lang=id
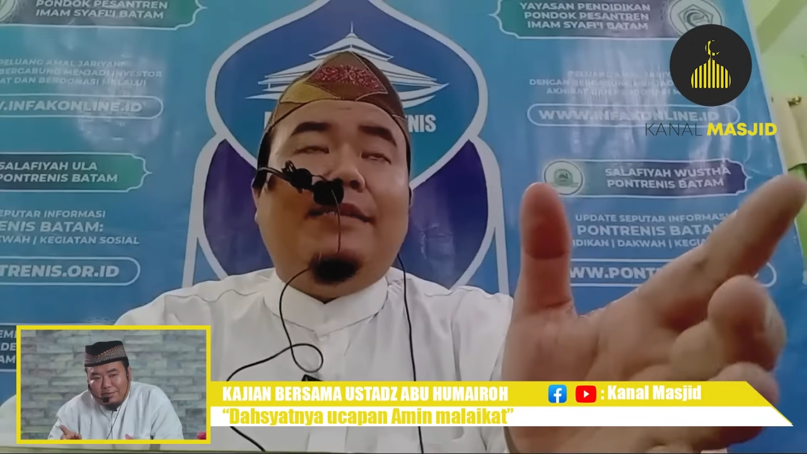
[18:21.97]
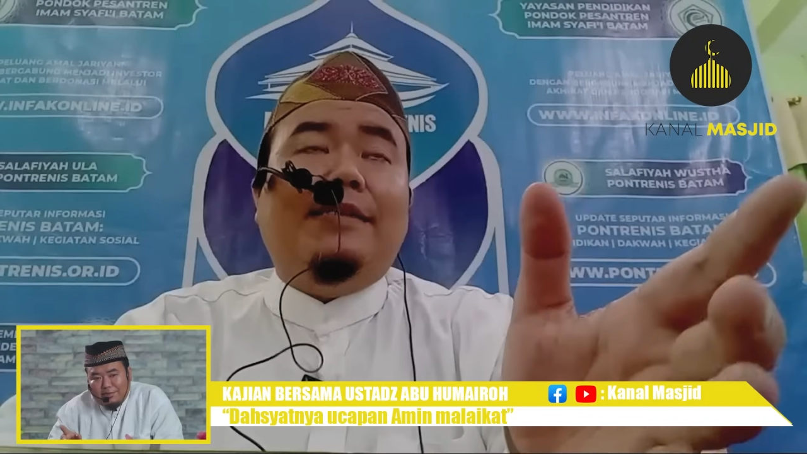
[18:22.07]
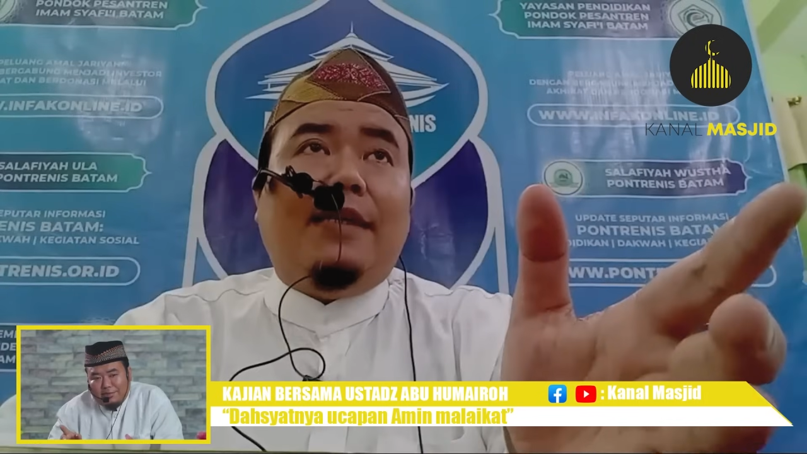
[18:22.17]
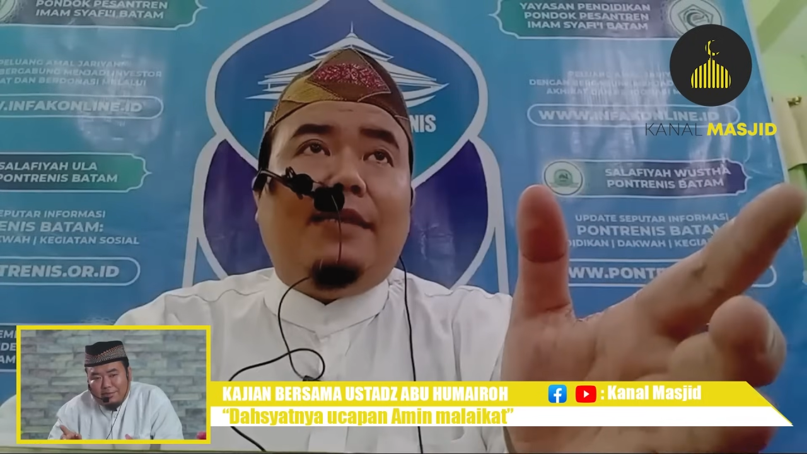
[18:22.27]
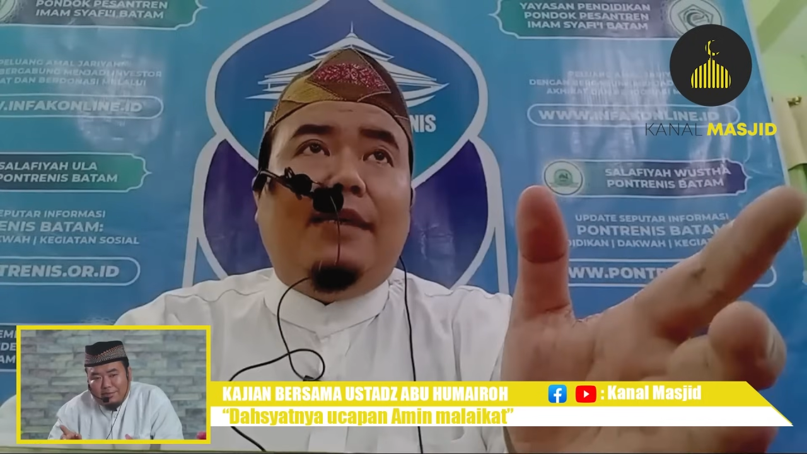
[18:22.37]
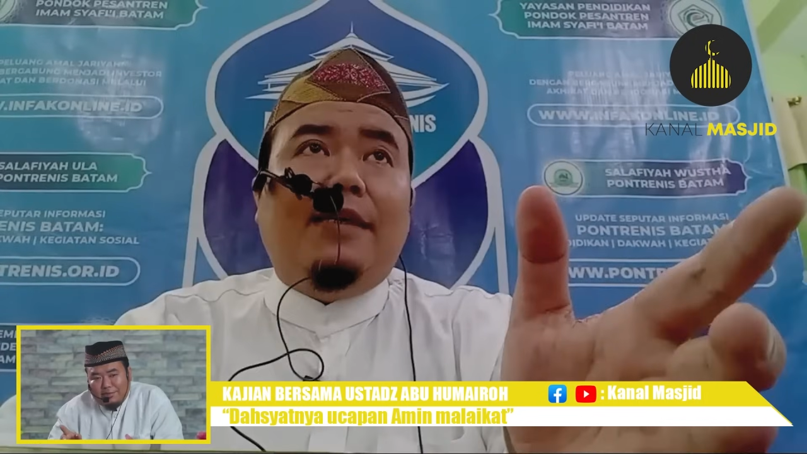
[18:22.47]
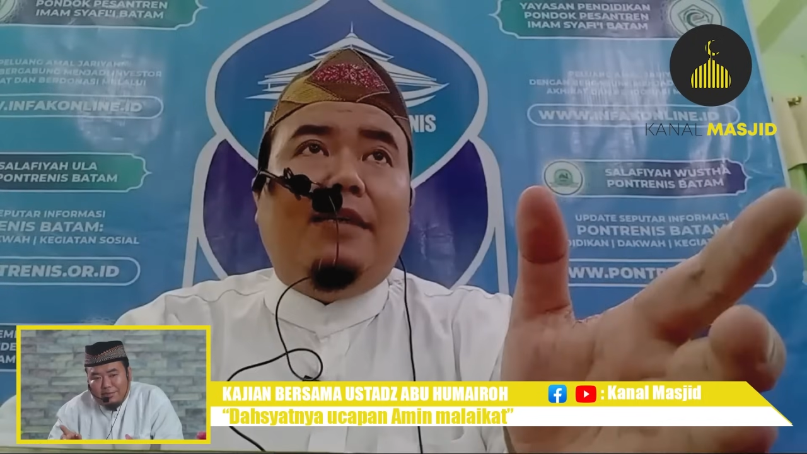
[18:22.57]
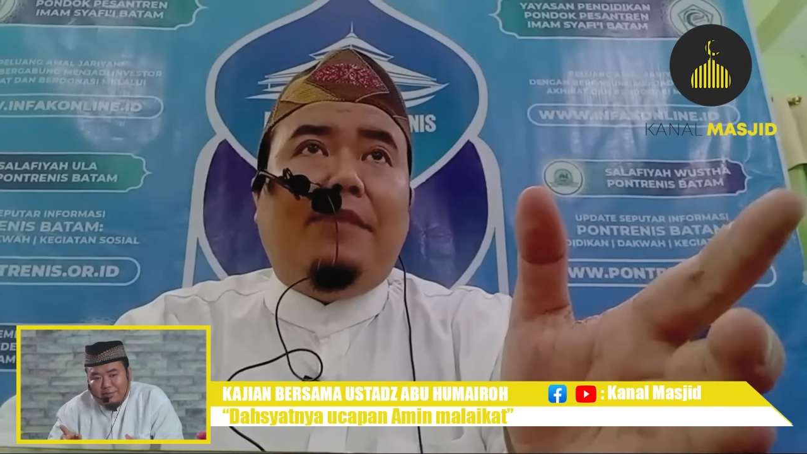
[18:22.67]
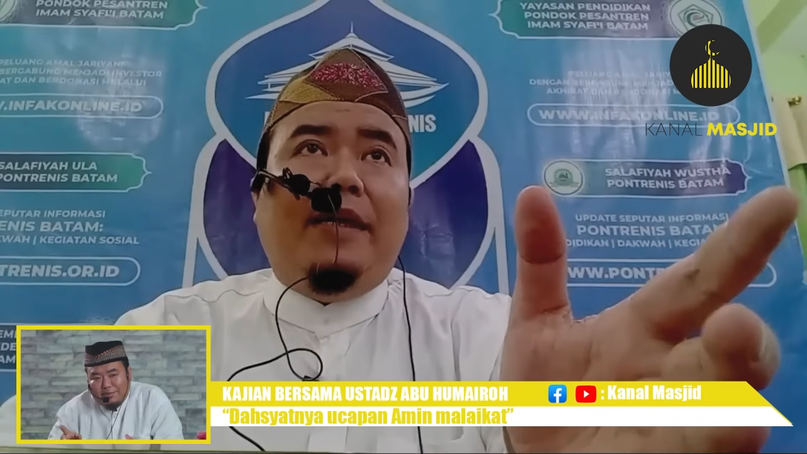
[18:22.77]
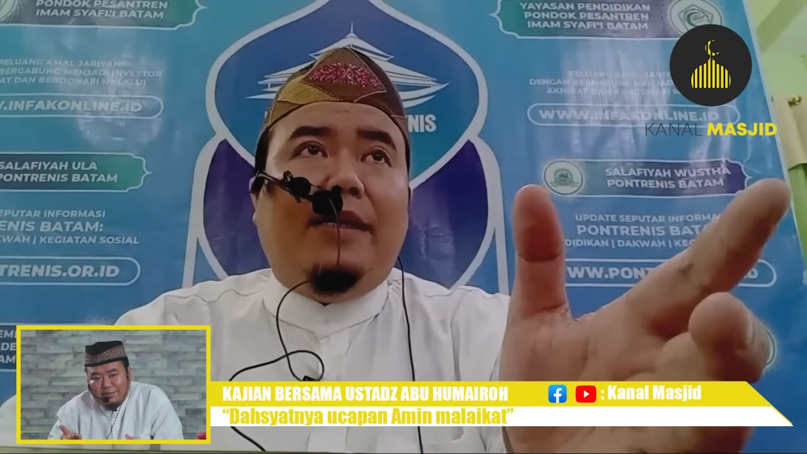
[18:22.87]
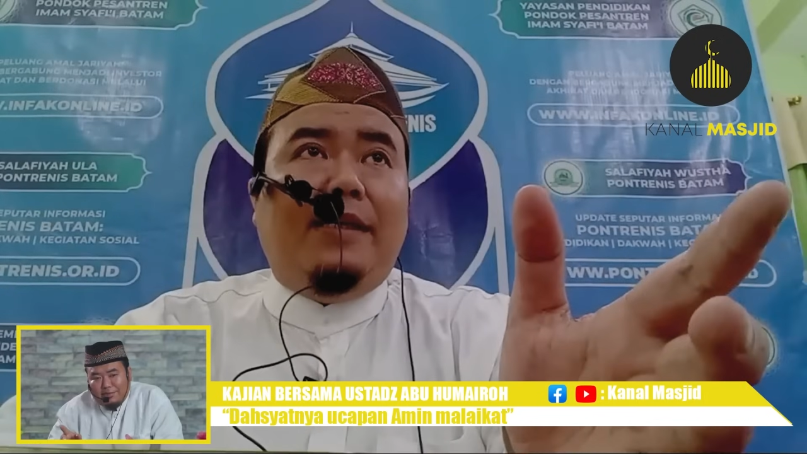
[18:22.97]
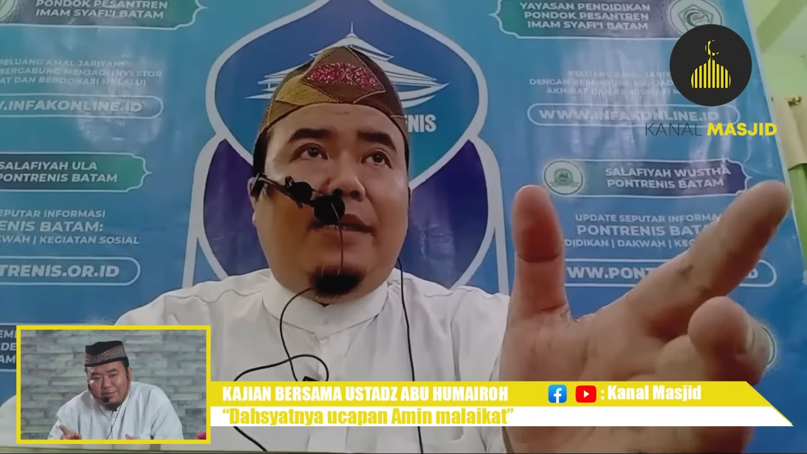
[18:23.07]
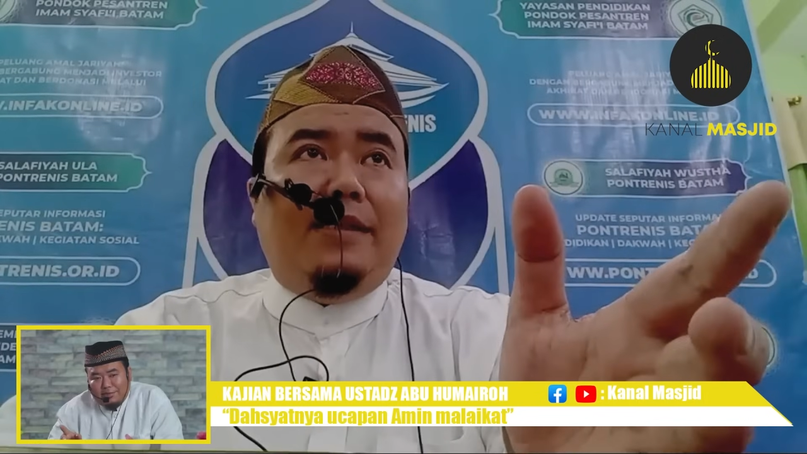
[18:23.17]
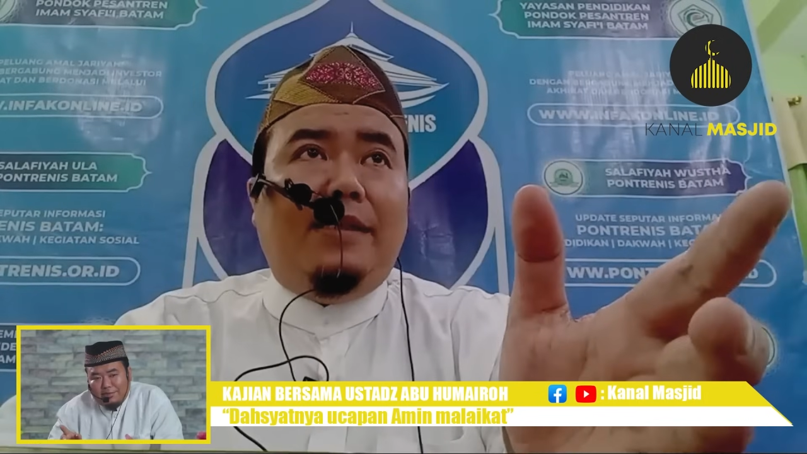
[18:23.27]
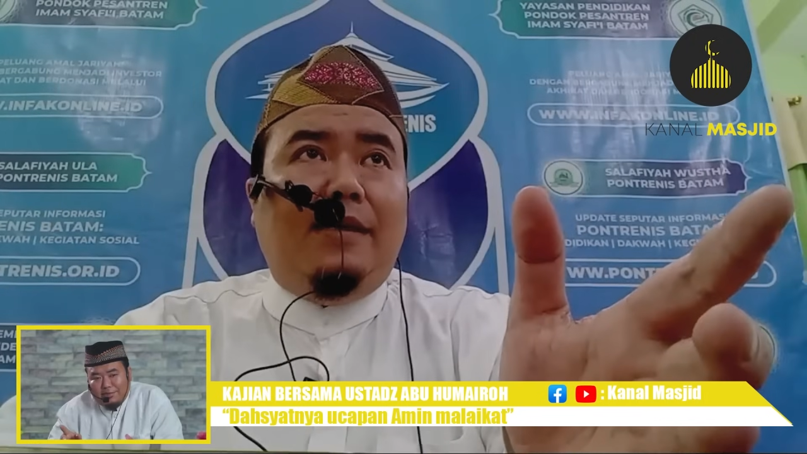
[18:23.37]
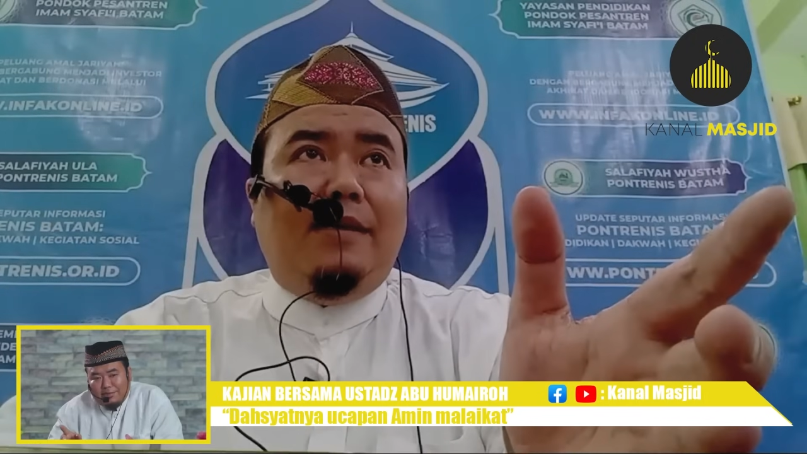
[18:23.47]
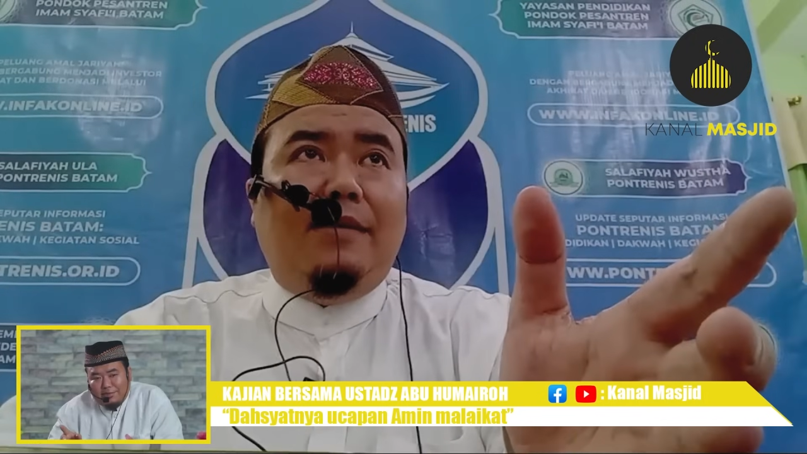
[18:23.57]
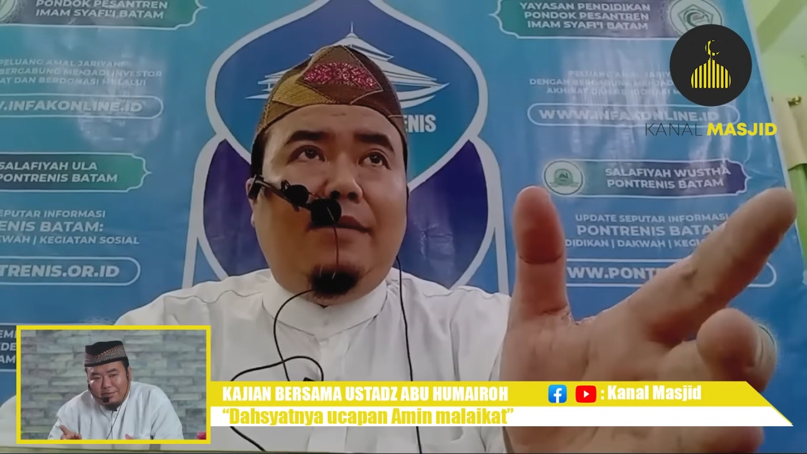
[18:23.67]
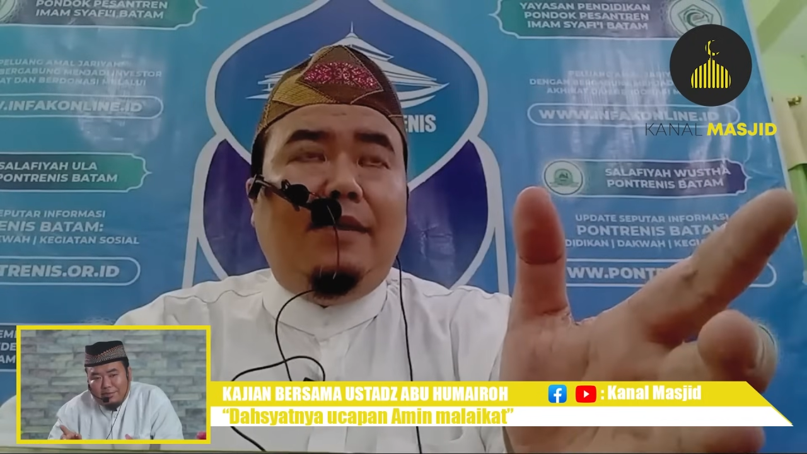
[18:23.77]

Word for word: catatan kebaikan kita